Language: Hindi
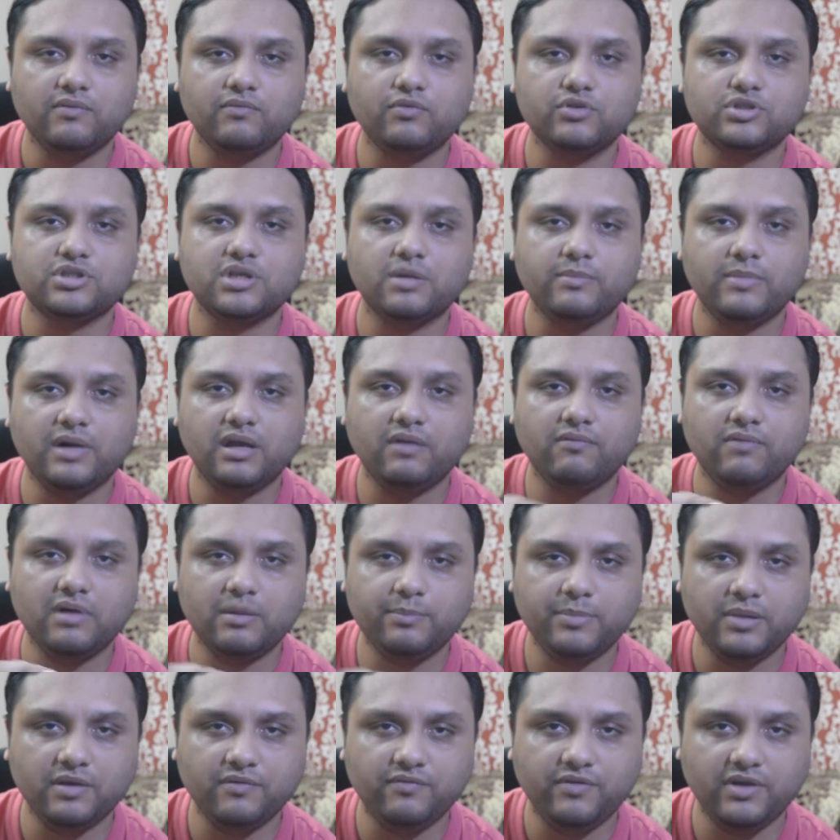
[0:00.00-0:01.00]
वो सामान
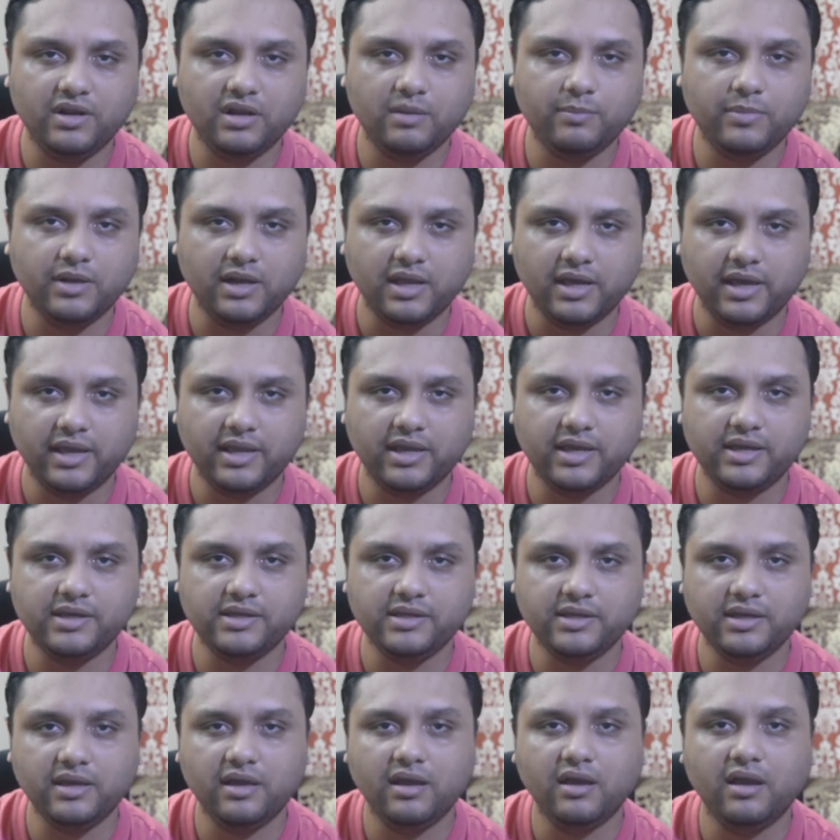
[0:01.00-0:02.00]
वहाँ पे अवेलेबल है या
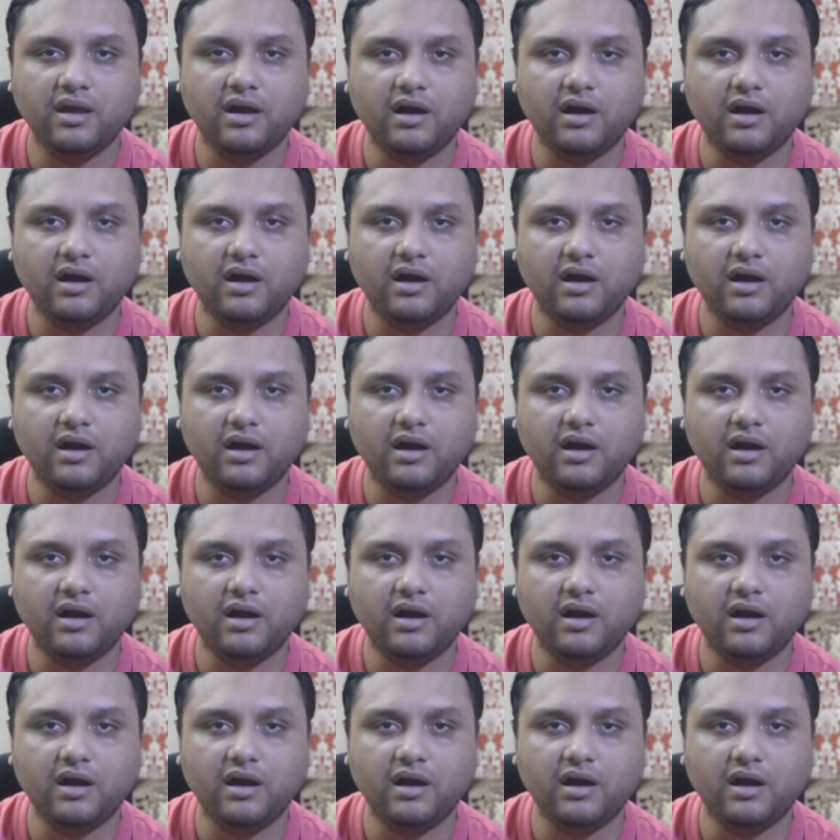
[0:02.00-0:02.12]
नहीं है